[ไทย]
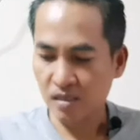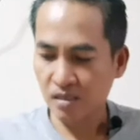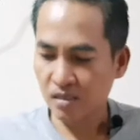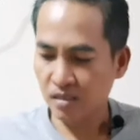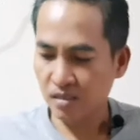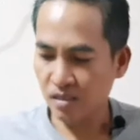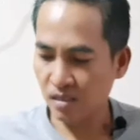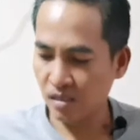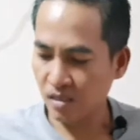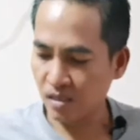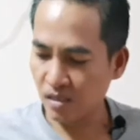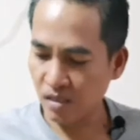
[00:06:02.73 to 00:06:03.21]

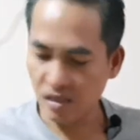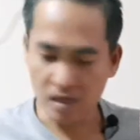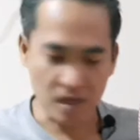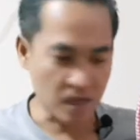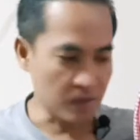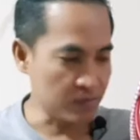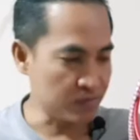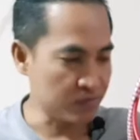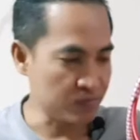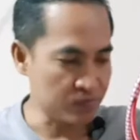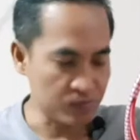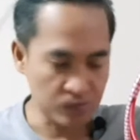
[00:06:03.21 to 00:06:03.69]
คือนะค
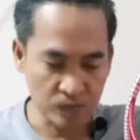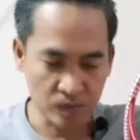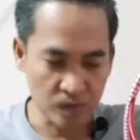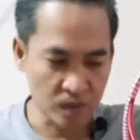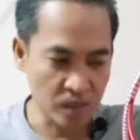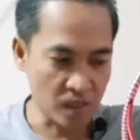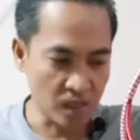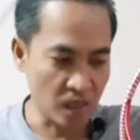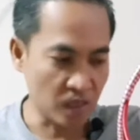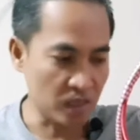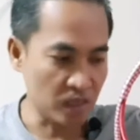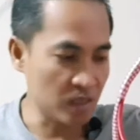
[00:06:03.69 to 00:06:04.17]
รับ
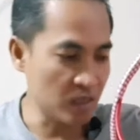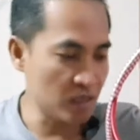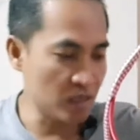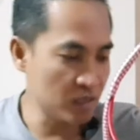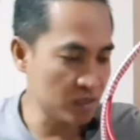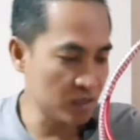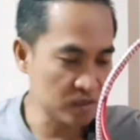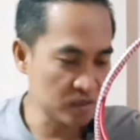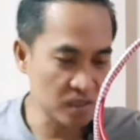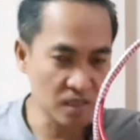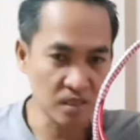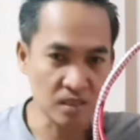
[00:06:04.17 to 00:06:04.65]
อย่างหนึ่ง
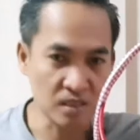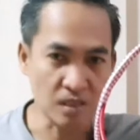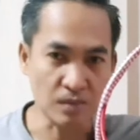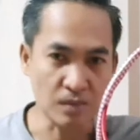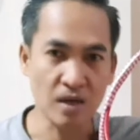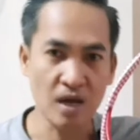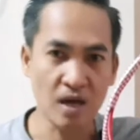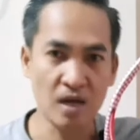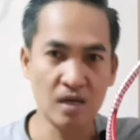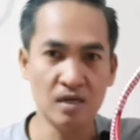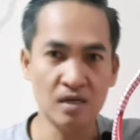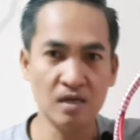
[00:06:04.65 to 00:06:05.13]
ที่
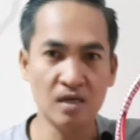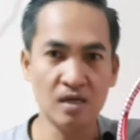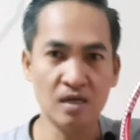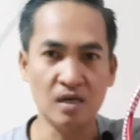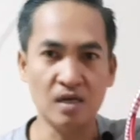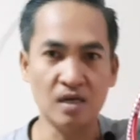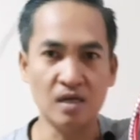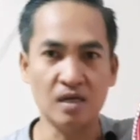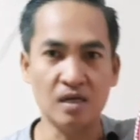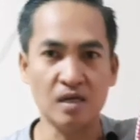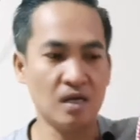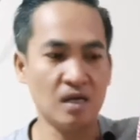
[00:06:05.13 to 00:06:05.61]
สำคัญเลย
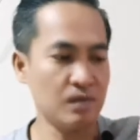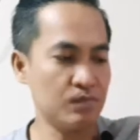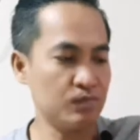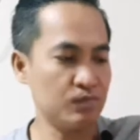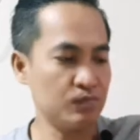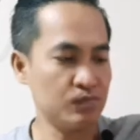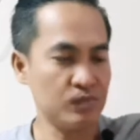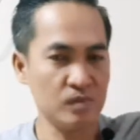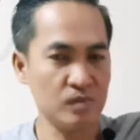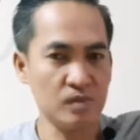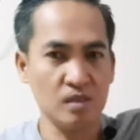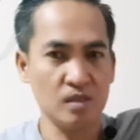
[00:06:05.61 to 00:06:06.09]
นะครับ
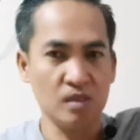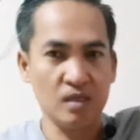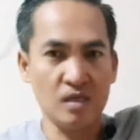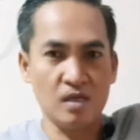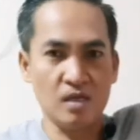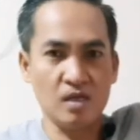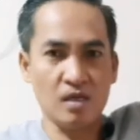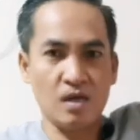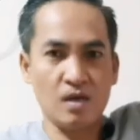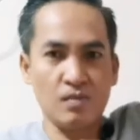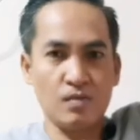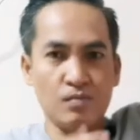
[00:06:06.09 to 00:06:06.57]
นี่
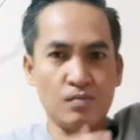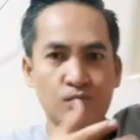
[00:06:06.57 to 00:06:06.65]
ครับ